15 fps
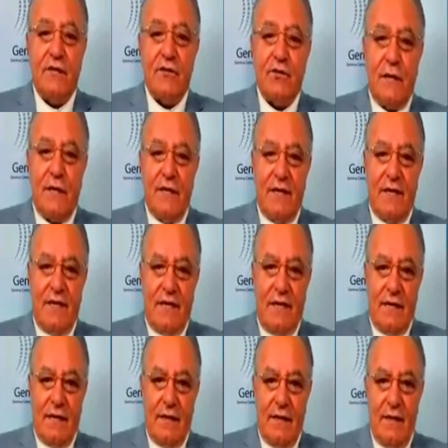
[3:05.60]
في أسواق
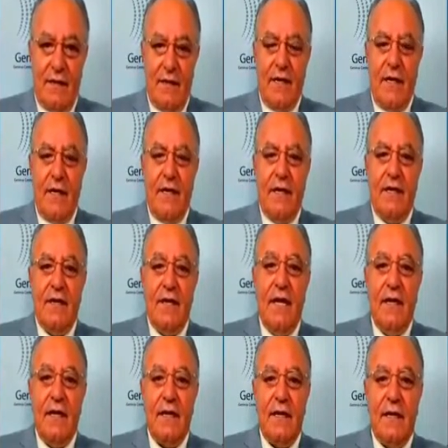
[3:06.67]
الغذاء
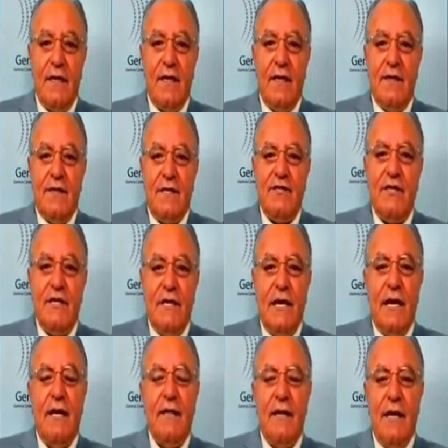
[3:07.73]
لذلك
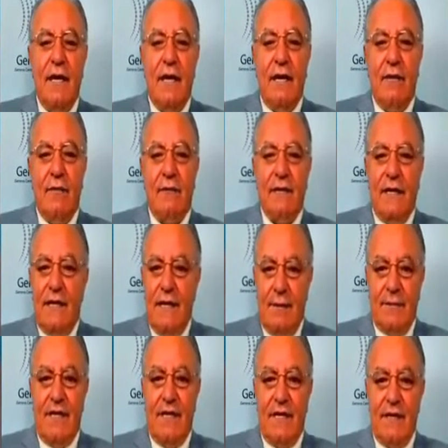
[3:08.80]
تجدي أن وضع
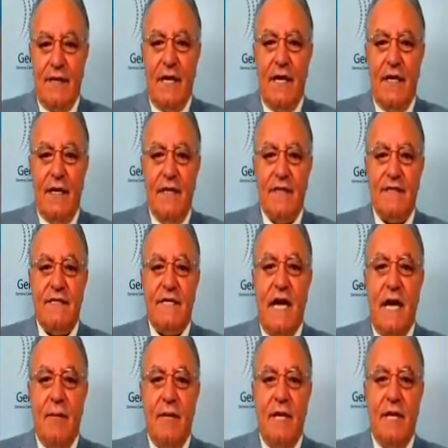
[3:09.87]
الأمن الغذائي
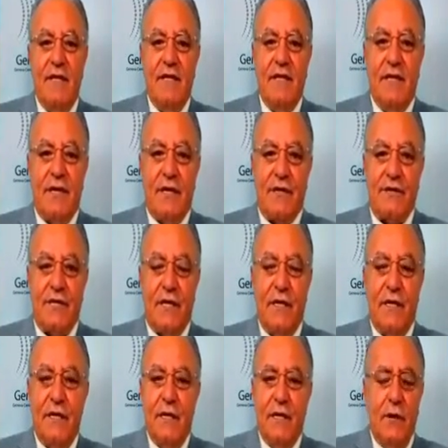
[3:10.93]
ساء بهذه الدرجة
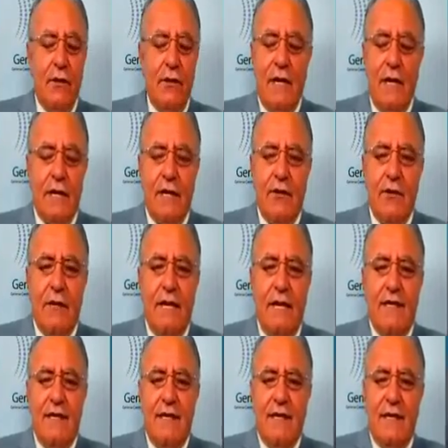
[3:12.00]
هنالك دول
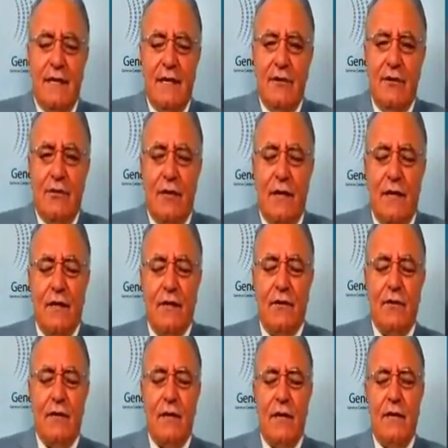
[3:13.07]
عديدة يعني أوكرانيا
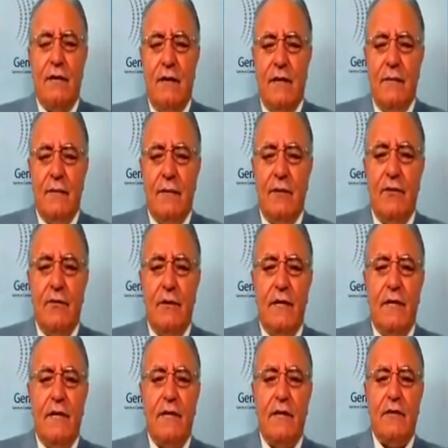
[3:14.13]
أوكرانيا واحدة من
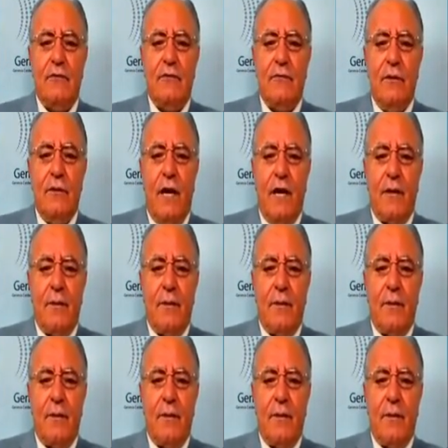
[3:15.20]
الدول اللي تخوض